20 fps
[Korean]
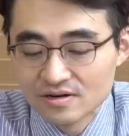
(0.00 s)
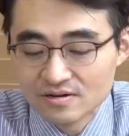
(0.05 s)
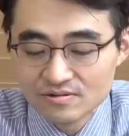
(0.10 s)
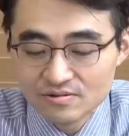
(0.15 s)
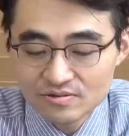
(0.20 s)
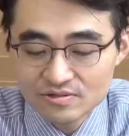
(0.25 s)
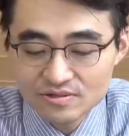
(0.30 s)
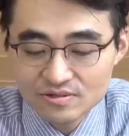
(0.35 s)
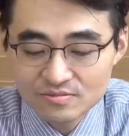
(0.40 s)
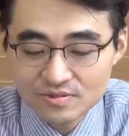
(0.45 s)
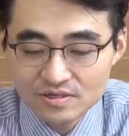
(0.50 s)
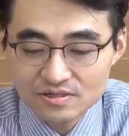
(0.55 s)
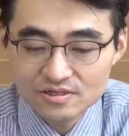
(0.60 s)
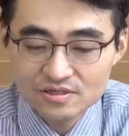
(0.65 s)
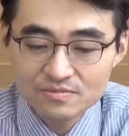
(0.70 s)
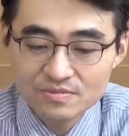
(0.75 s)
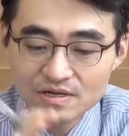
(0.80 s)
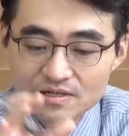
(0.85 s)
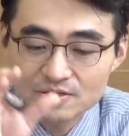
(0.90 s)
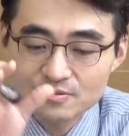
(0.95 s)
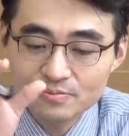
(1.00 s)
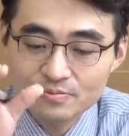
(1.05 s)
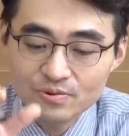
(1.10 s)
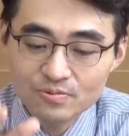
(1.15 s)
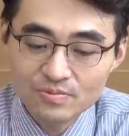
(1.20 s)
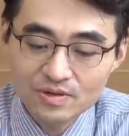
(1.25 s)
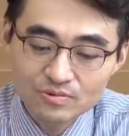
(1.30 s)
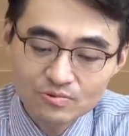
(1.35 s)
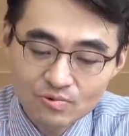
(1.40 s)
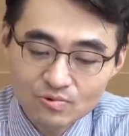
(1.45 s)
그렇지만
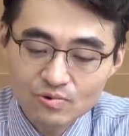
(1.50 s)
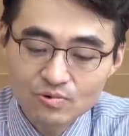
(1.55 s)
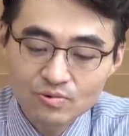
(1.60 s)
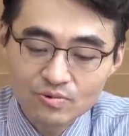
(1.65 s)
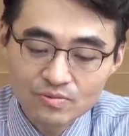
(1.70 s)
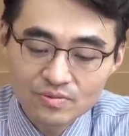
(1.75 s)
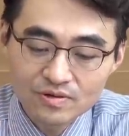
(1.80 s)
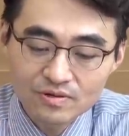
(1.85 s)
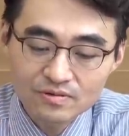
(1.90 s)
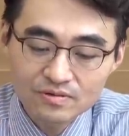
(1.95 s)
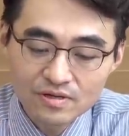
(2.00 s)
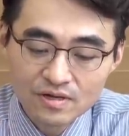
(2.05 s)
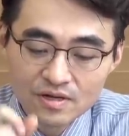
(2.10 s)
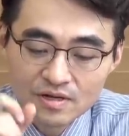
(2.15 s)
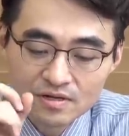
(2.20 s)
스마트폰만 놓고 보면